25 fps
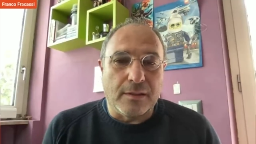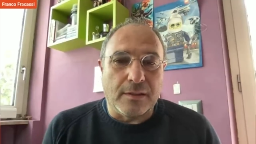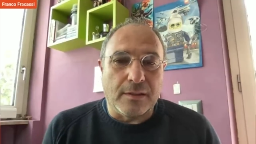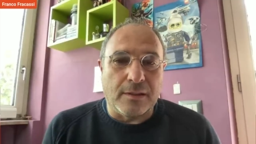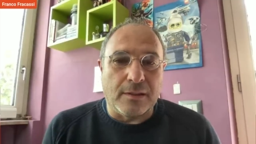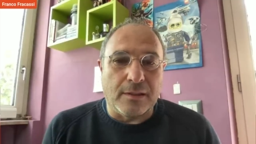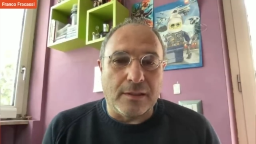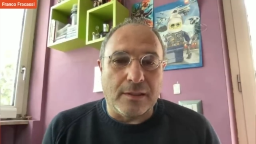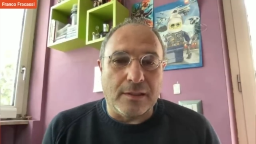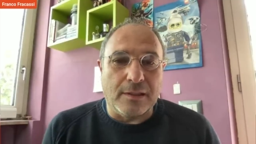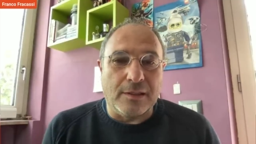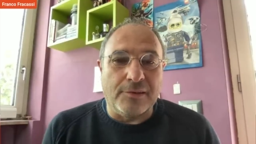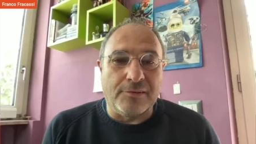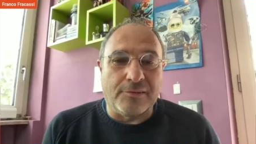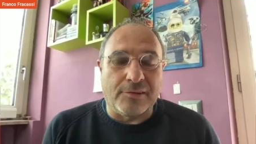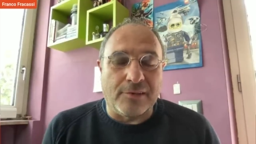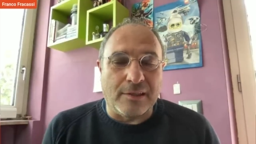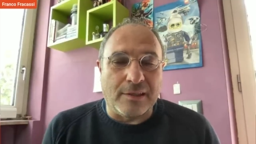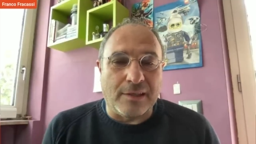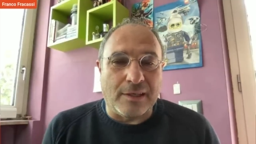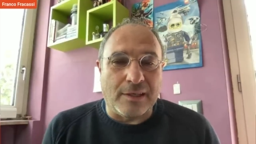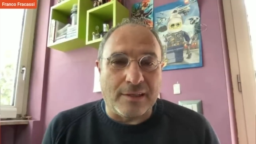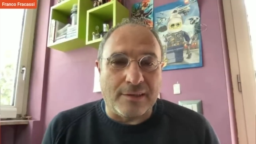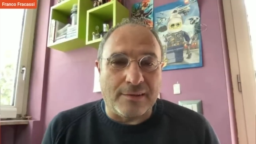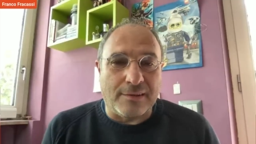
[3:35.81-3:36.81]
eh,
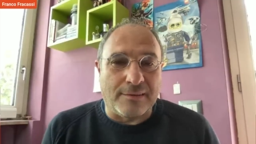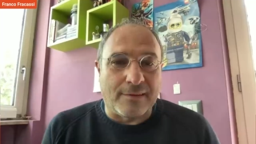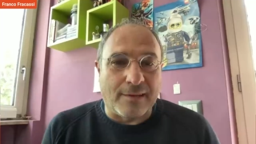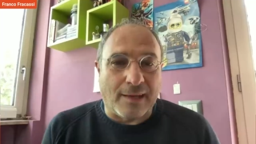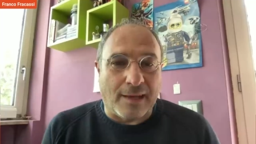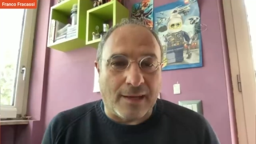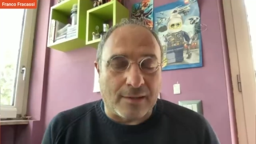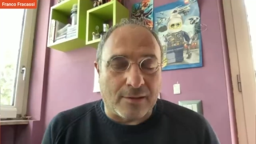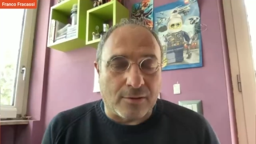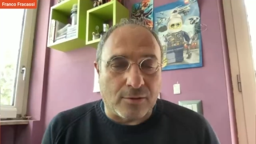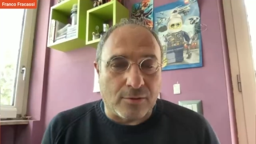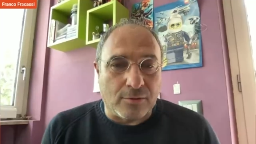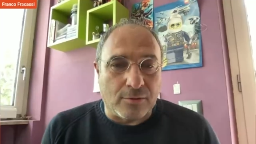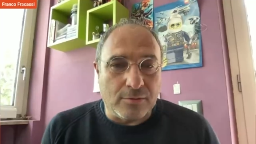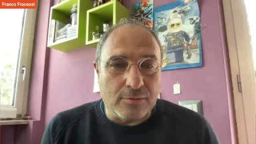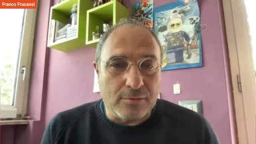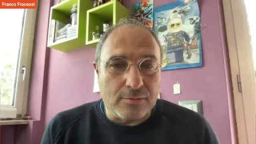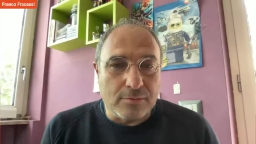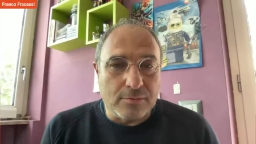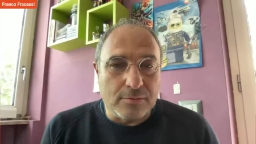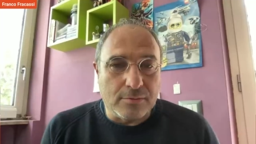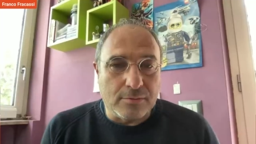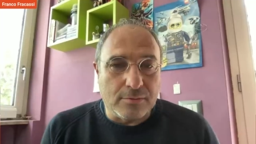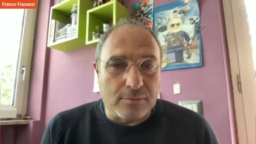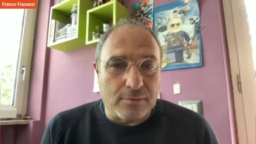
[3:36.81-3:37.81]

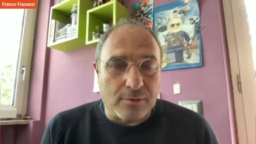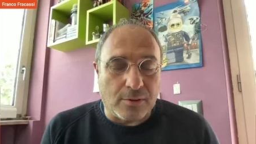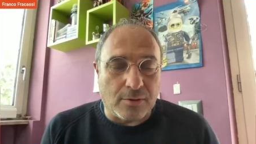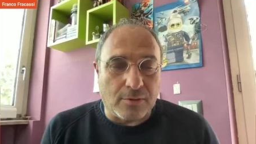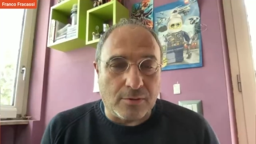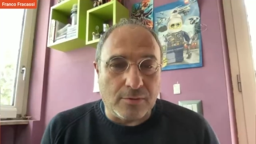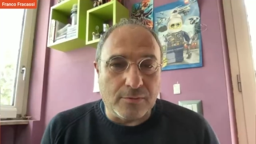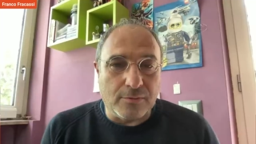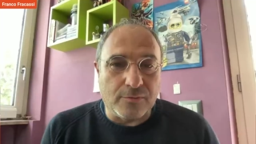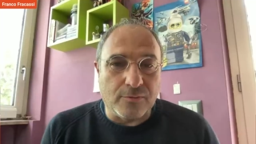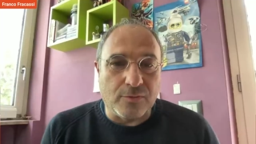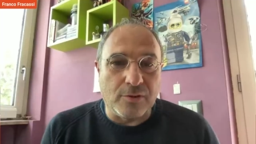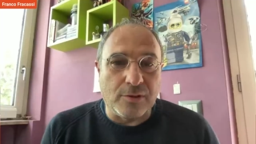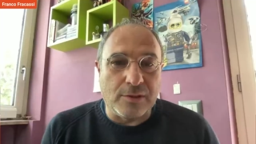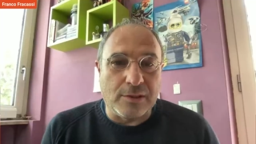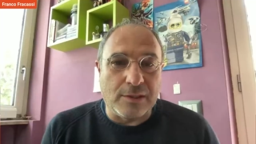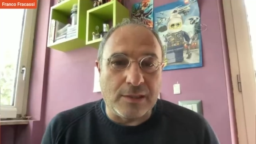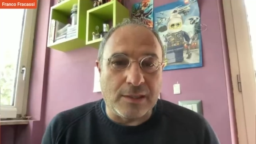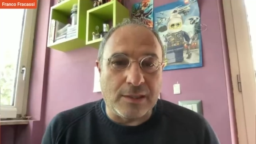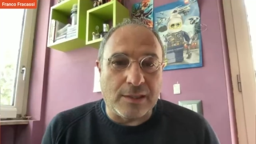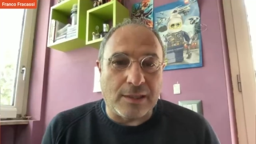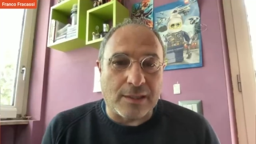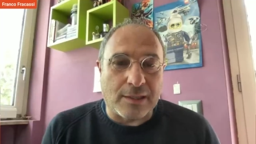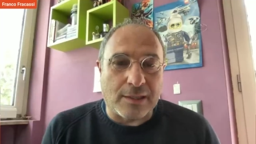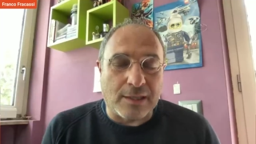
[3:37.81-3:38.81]
ingegnerizzato, no? vuol
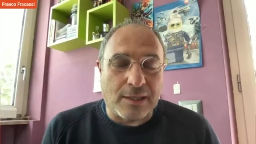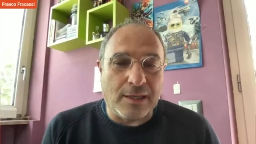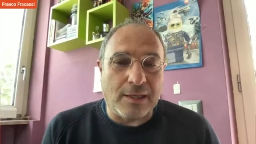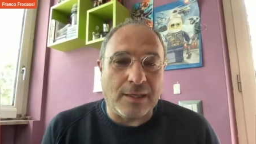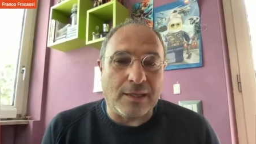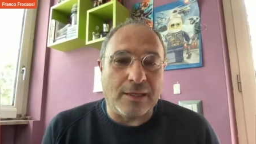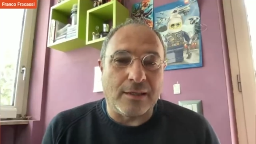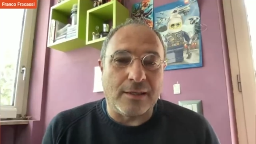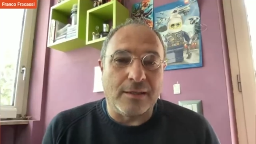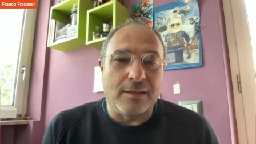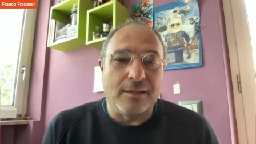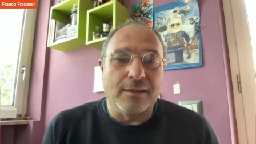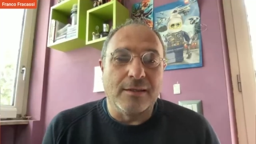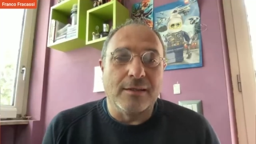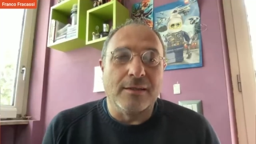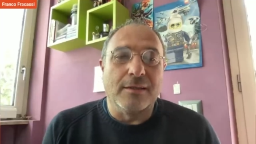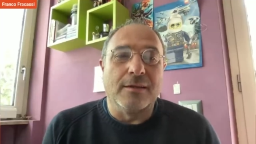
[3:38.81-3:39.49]
dire che